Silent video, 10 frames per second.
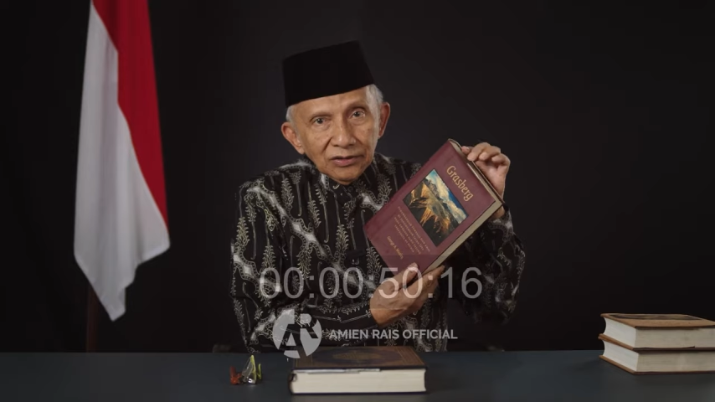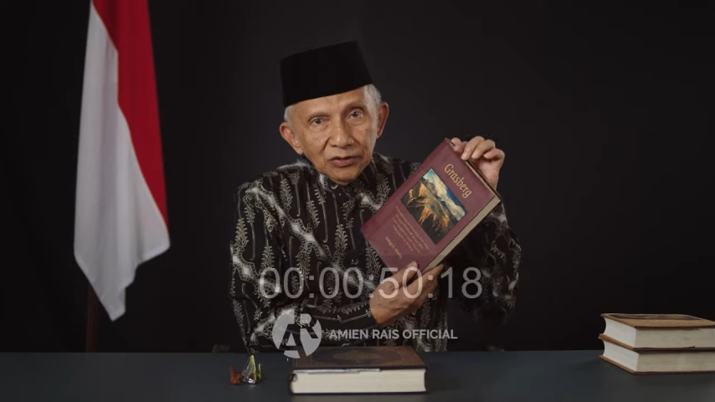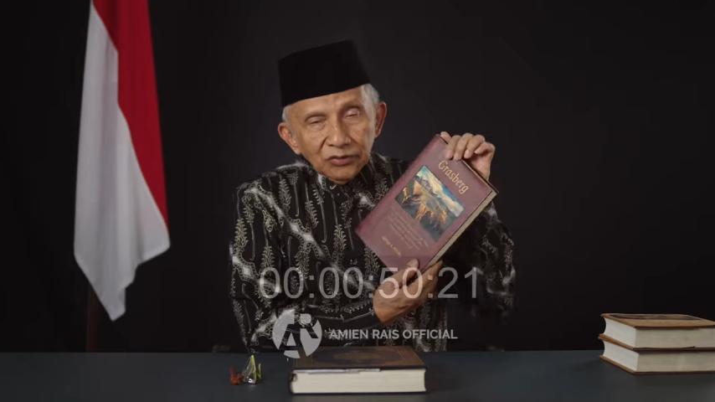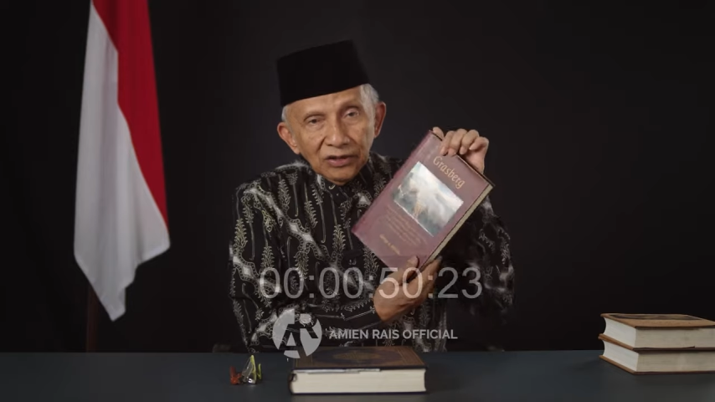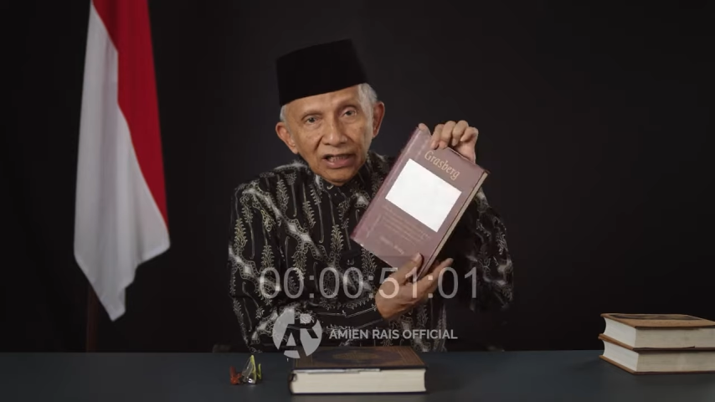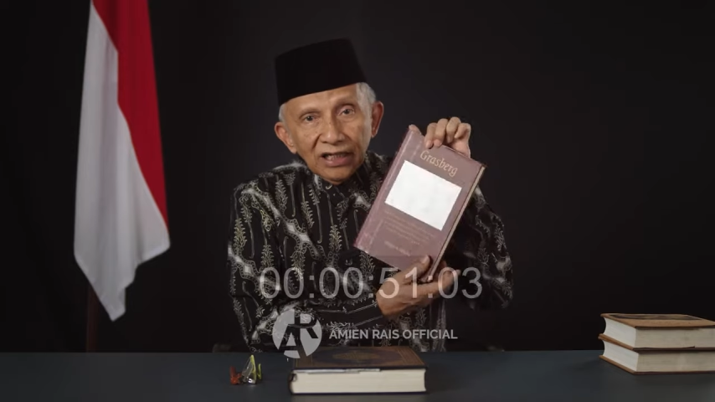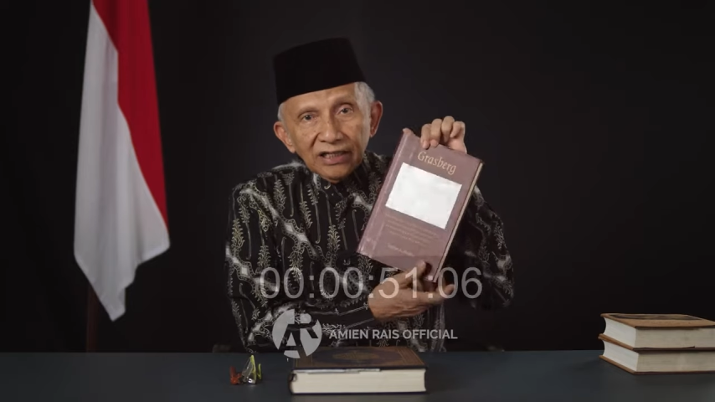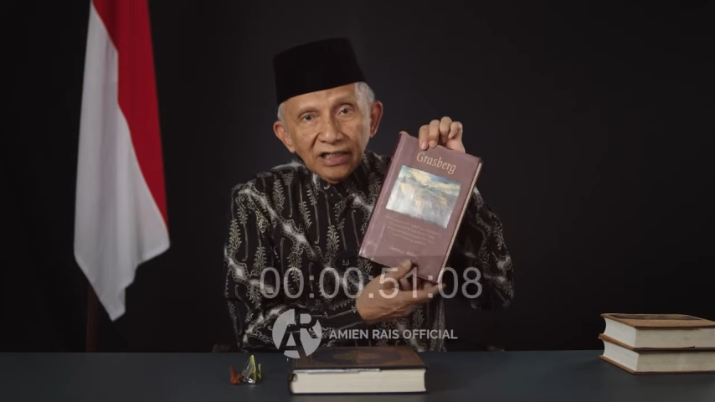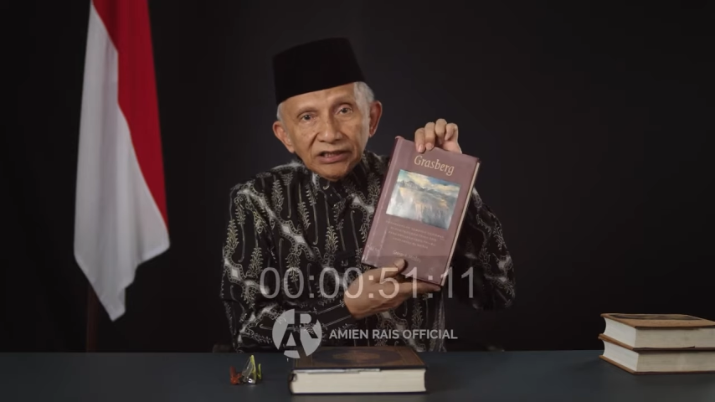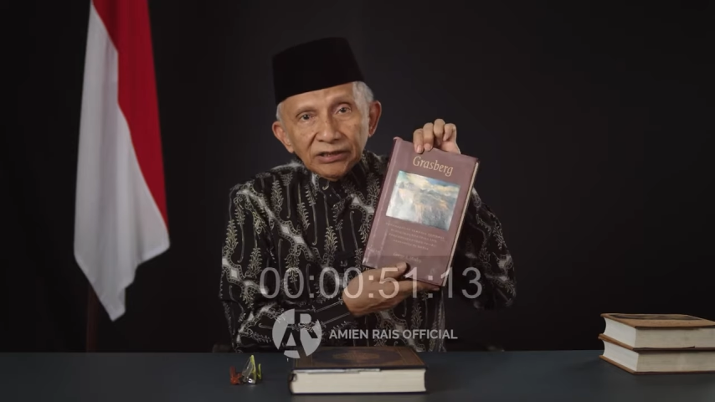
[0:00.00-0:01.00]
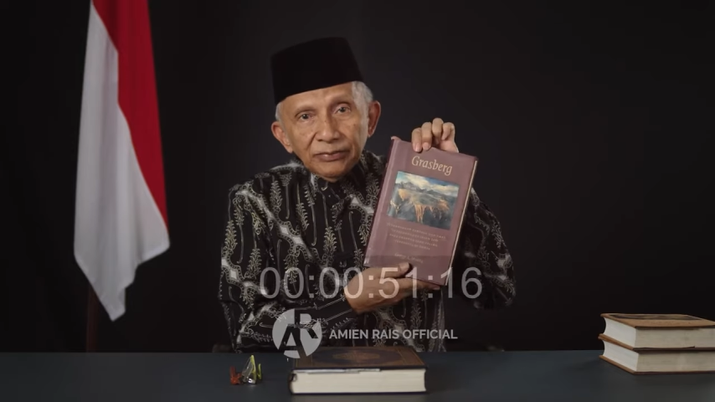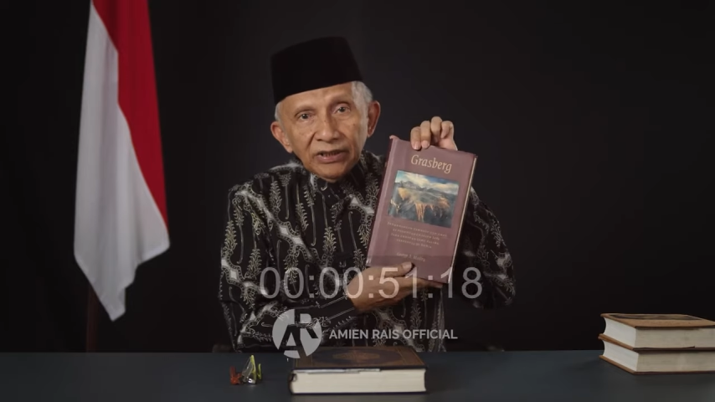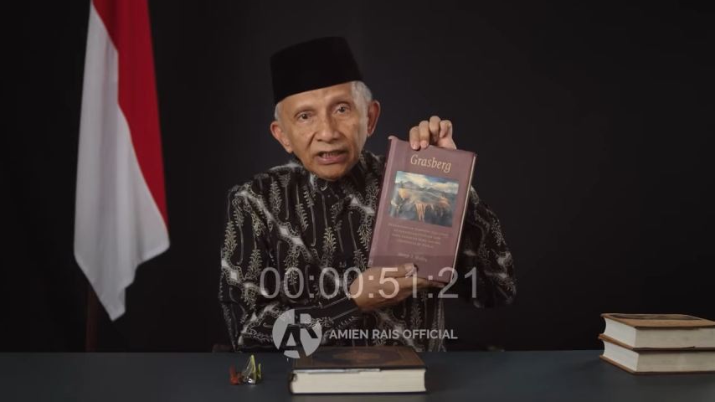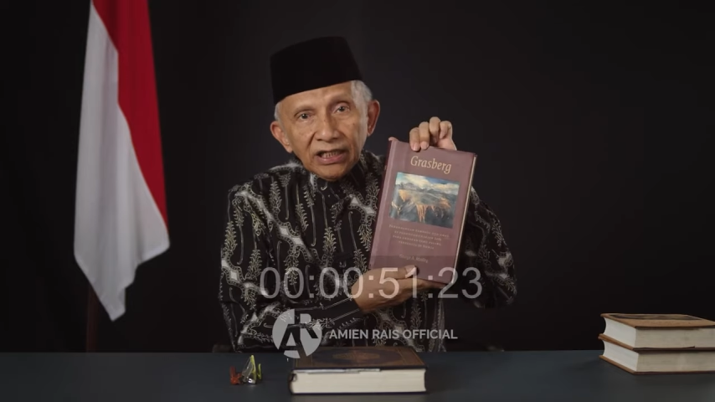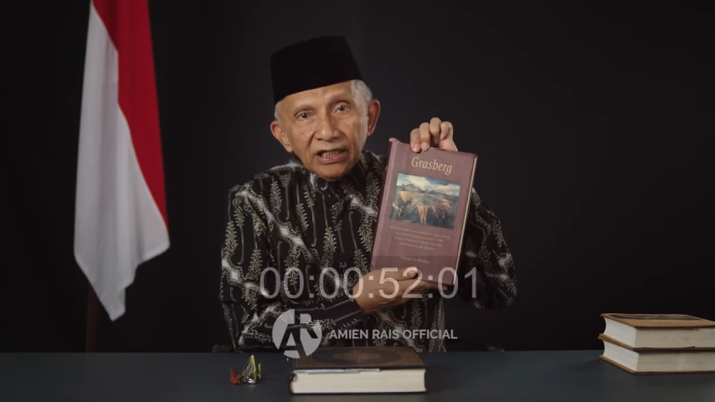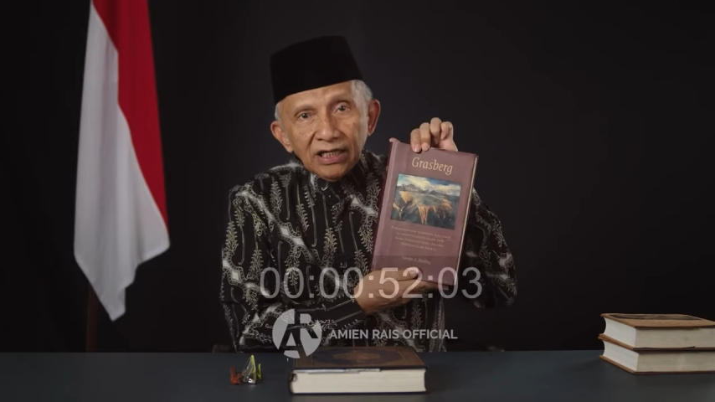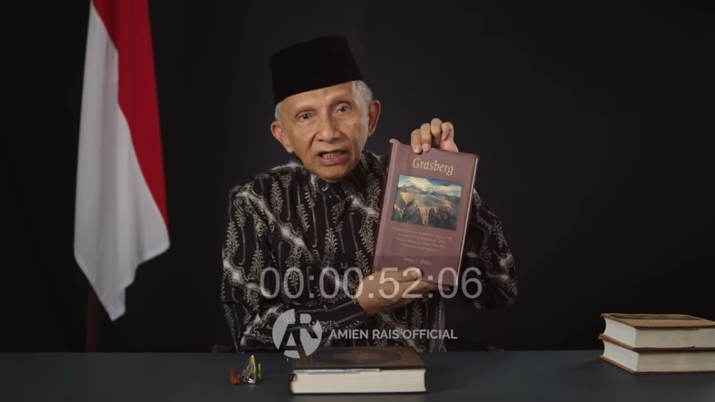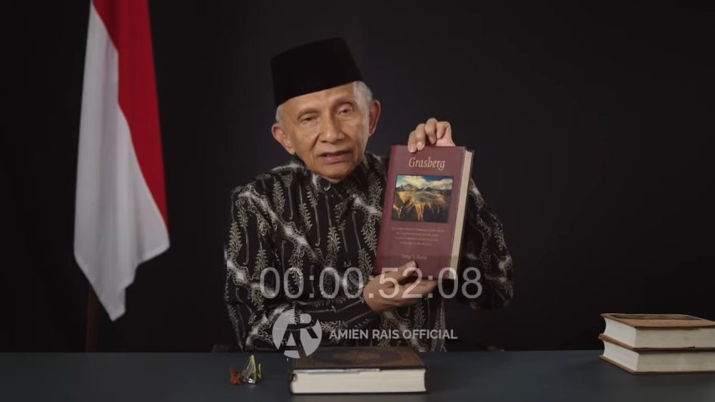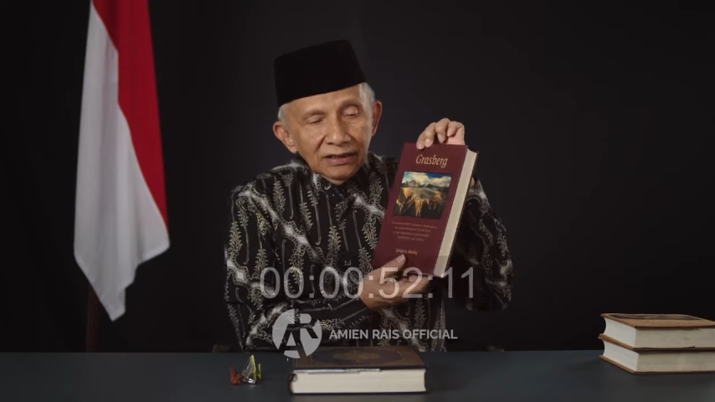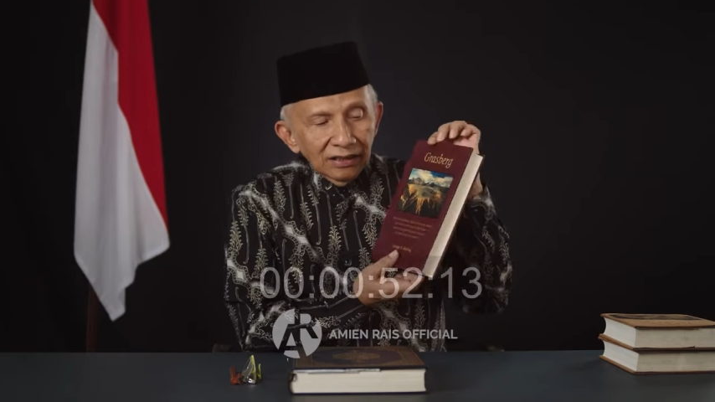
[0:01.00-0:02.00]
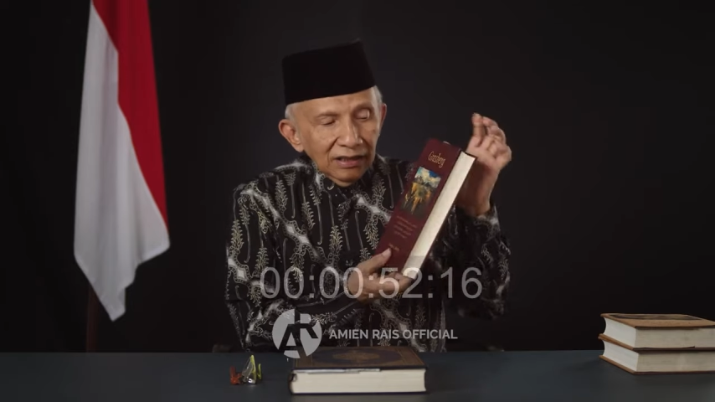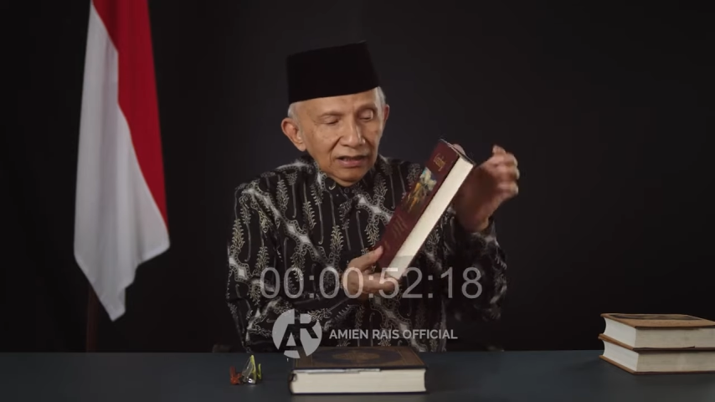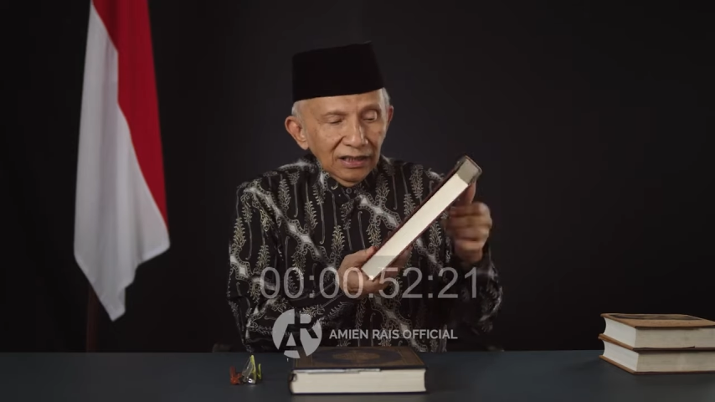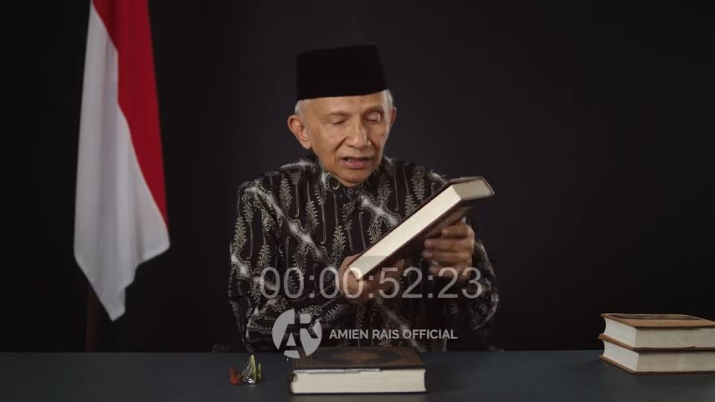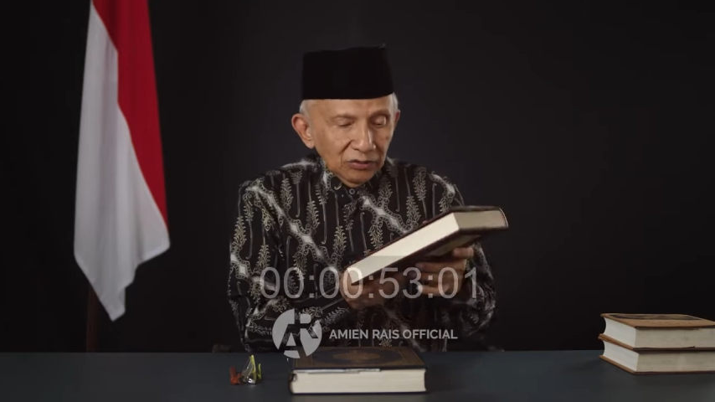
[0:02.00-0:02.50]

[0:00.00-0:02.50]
judulnya Grassberg Ini